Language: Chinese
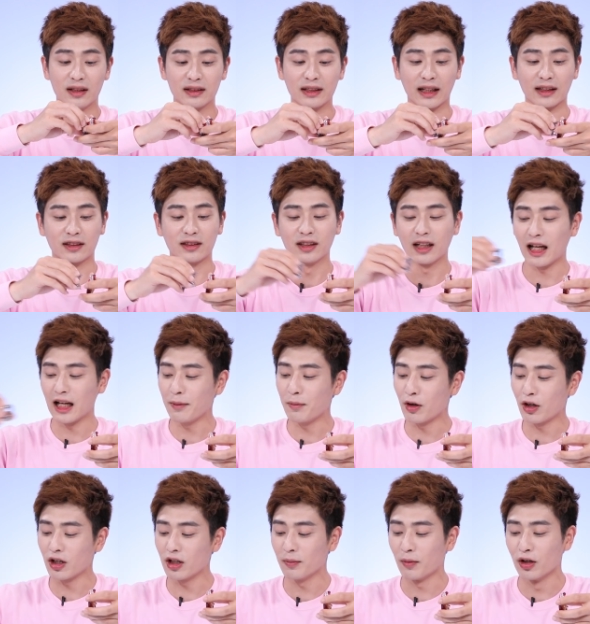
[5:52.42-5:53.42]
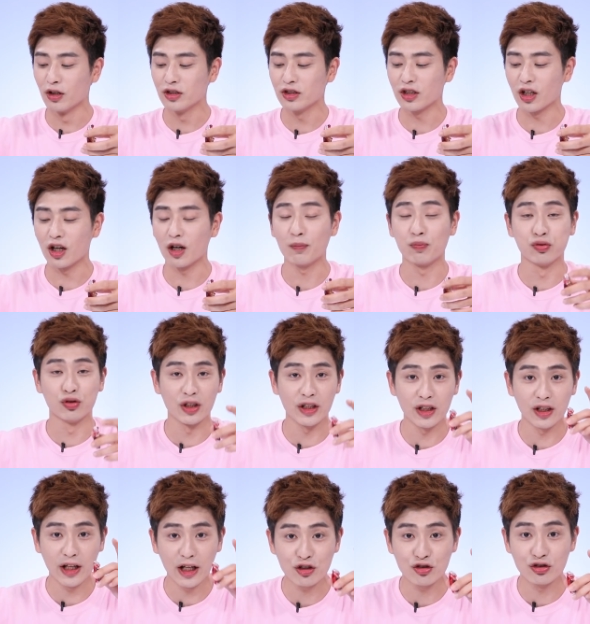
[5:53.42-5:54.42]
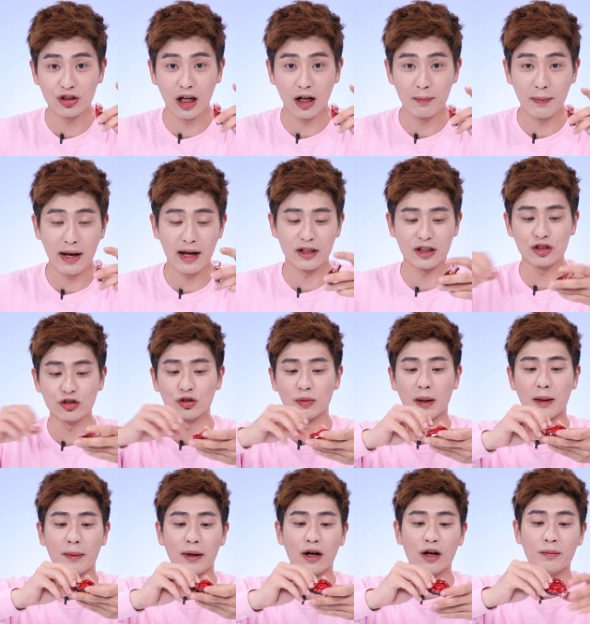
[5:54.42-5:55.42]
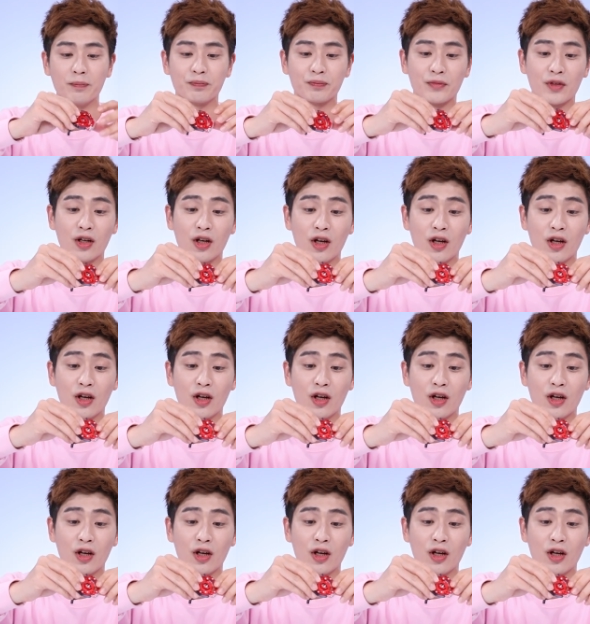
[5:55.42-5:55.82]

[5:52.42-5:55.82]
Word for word: 先把底座盘刀卸下来以后，朋友们看好了。